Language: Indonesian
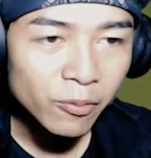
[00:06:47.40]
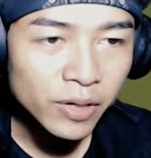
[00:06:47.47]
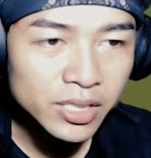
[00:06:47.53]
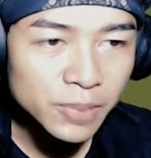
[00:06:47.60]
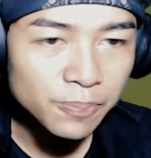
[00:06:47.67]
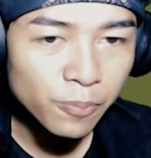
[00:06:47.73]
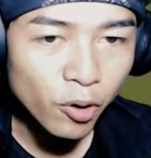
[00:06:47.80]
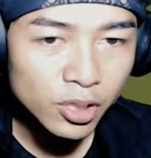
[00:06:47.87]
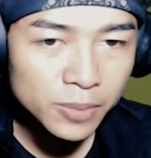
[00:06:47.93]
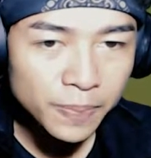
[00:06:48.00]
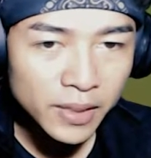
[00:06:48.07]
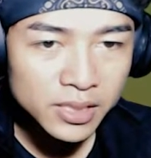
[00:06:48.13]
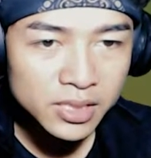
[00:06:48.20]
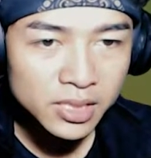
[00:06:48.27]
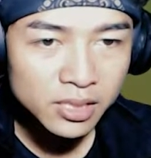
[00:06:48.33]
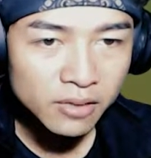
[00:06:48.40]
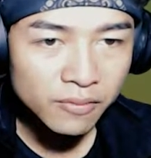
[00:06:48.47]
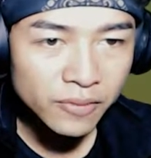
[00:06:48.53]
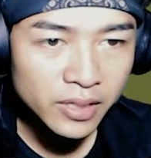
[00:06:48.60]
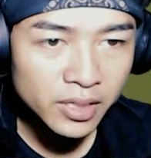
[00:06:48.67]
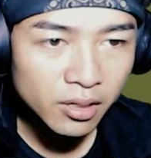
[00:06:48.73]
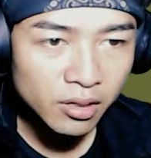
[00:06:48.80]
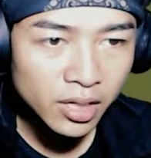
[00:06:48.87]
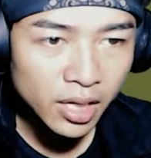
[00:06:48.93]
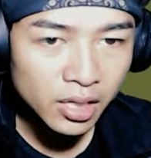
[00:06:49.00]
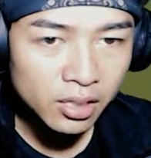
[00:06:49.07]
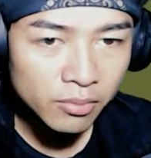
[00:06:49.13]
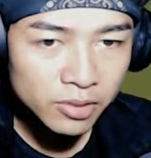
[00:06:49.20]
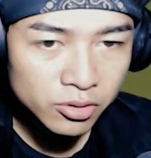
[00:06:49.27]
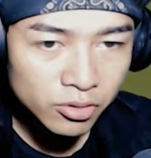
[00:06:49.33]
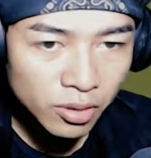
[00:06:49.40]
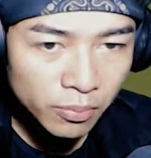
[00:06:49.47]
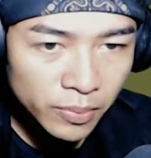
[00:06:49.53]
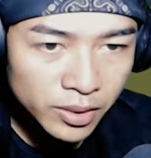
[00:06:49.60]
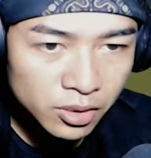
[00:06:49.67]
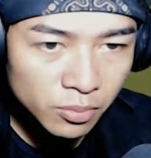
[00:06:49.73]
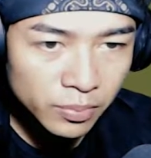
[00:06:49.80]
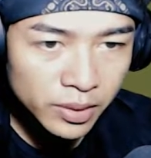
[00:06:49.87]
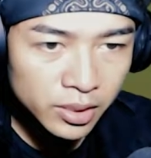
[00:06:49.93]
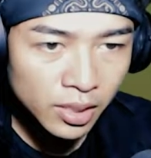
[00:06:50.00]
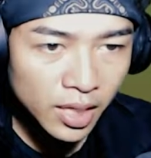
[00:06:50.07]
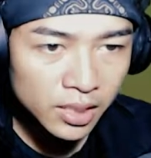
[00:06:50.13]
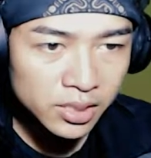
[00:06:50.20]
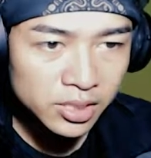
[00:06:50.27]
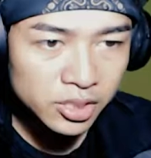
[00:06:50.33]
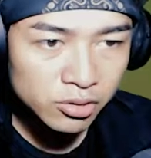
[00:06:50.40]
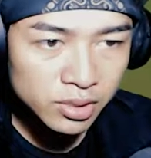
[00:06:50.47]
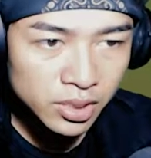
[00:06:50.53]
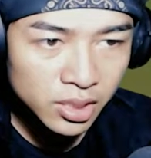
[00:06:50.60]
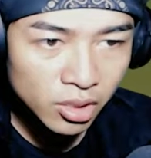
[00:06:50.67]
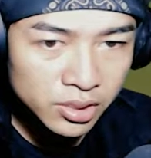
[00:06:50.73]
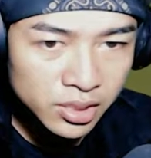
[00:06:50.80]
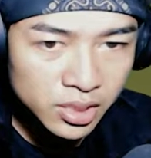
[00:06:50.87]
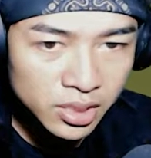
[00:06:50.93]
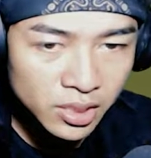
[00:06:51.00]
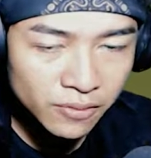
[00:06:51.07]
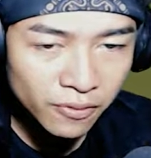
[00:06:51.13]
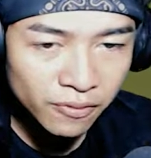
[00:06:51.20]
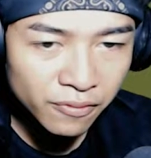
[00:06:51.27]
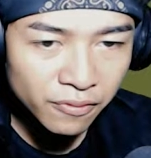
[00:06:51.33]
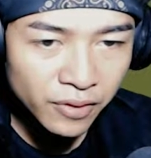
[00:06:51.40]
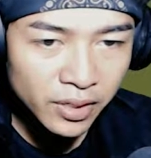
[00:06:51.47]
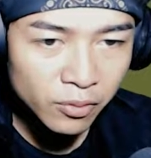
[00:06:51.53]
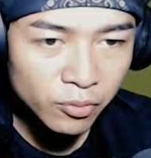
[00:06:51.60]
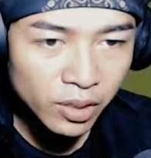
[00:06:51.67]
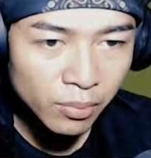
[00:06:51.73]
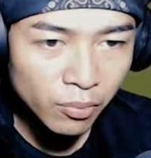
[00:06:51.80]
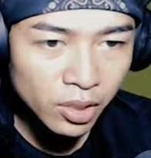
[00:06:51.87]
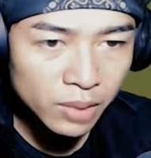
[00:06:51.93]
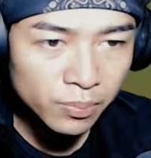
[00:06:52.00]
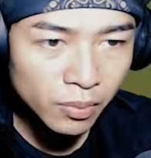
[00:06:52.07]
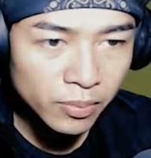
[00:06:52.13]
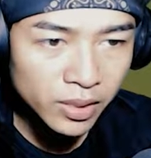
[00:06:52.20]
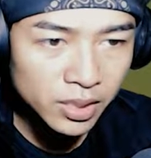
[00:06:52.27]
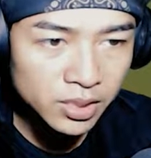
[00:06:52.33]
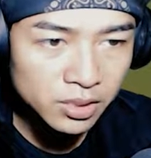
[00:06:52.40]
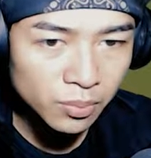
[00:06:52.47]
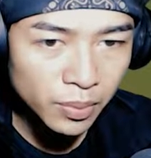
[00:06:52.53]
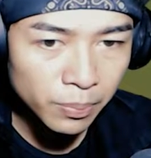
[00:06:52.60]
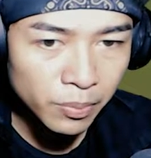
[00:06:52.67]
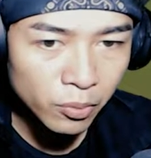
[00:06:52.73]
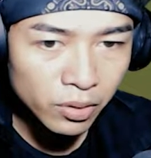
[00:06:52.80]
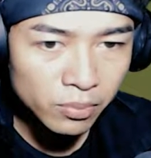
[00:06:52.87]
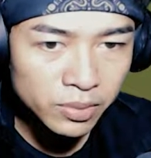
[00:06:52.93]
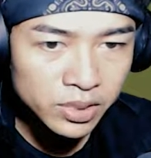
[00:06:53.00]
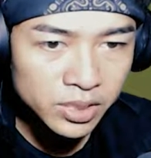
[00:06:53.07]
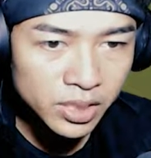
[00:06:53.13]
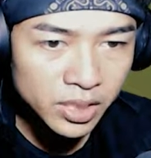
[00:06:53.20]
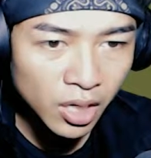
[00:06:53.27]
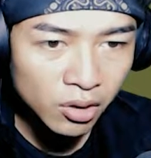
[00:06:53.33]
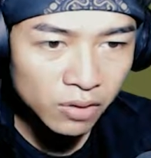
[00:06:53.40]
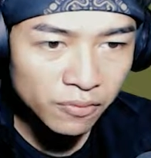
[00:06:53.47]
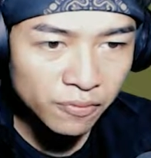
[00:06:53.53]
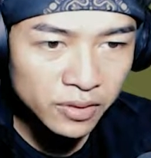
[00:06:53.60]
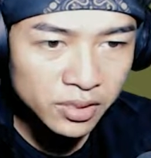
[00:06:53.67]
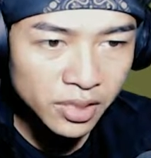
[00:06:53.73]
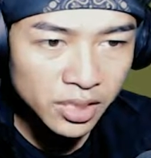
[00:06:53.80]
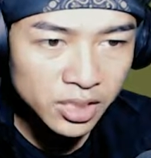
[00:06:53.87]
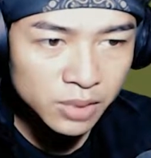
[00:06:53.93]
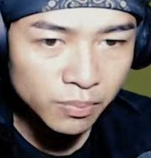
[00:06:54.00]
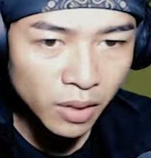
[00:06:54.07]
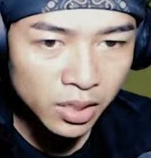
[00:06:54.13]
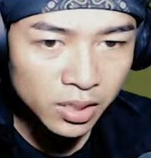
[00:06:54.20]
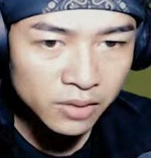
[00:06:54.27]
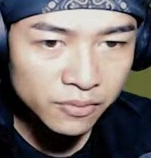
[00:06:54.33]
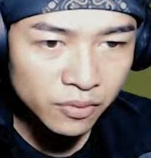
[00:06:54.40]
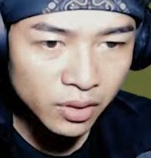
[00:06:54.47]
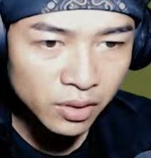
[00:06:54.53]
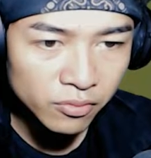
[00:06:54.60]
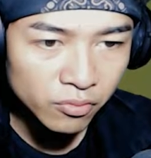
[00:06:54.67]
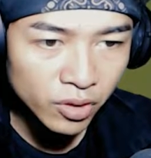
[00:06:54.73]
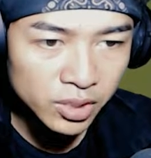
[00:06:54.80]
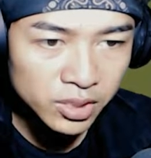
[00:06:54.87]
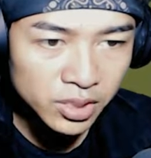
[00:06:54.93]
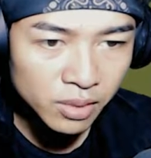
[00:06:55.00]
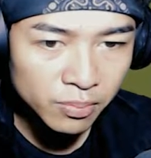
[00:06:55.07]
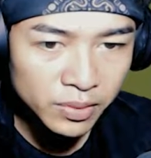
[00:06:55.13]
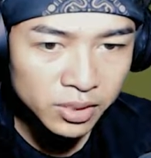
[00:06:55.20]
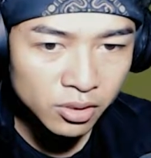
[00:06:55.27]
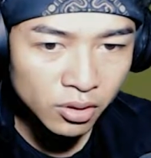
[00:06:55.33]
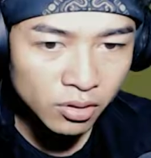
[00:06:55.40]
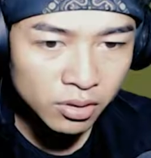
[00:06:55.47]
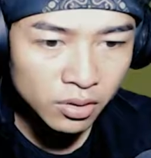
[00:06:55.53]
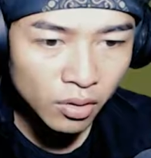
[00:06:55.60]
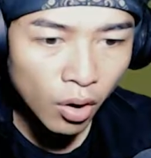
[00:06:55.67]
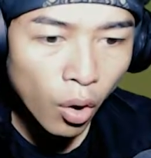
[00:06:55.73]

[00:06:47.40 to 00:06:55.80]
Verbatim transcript: We are sponsored by the City Government, local commerce We Goldbin to bring the latest news in our city for free. We are monthly public. so paper will be sent out the first day of month. If you have any question, please donate.